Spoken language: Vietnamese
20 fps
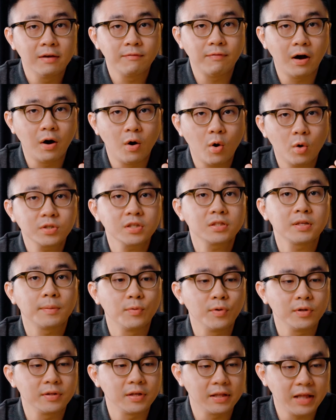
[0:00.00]
và hỗ trợ
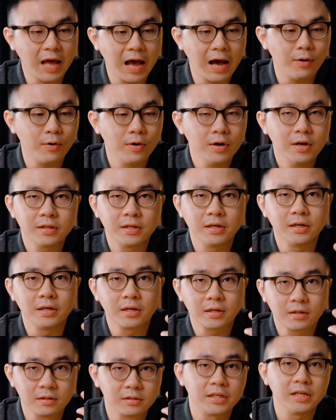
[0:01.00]
tập luyện thể thao thì
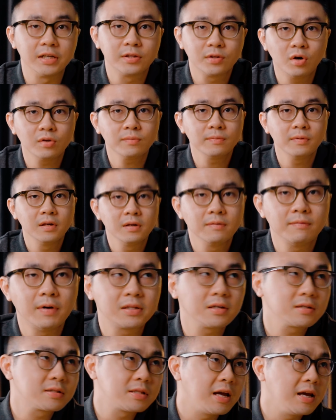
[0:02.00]
cực kỳ tốt và
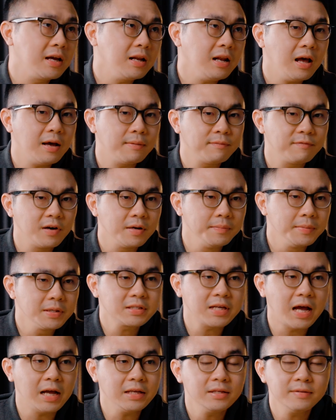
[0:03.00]
thực tế là với mức
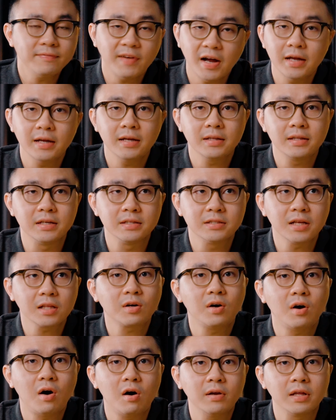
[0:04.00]
giá như vậy thì
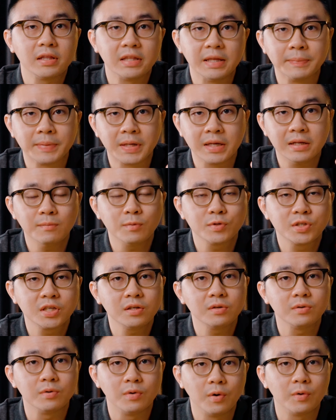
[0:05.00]
rất khó để tìm kiếm được một
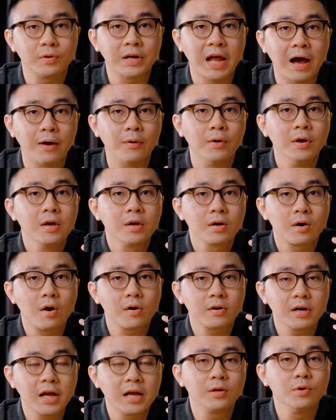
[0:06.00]
chiếc đồng hồ nào
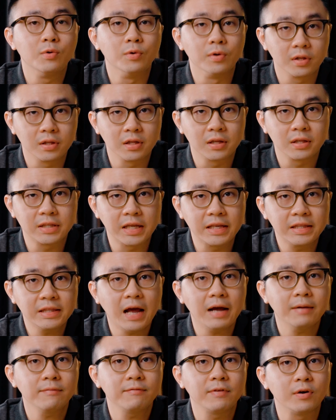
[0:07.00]
có đầy đủ được tính
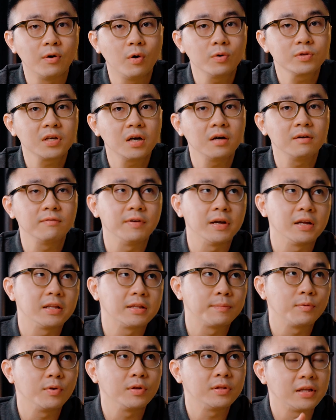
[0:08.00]
năng về hỗ trợ về
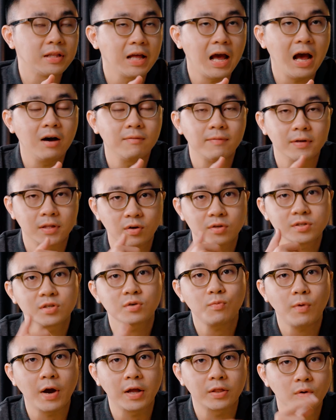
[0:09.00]
tập luyện thể thao và theo dõi
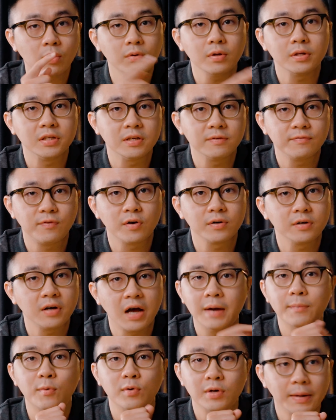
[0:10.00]
sức khỏe tốt được như Forerunner
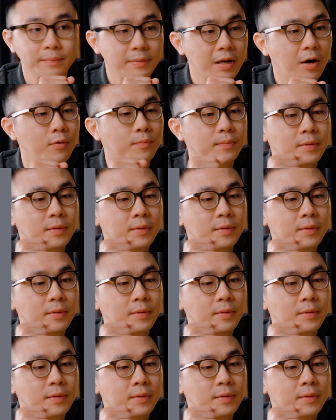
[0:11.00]
245 đâu.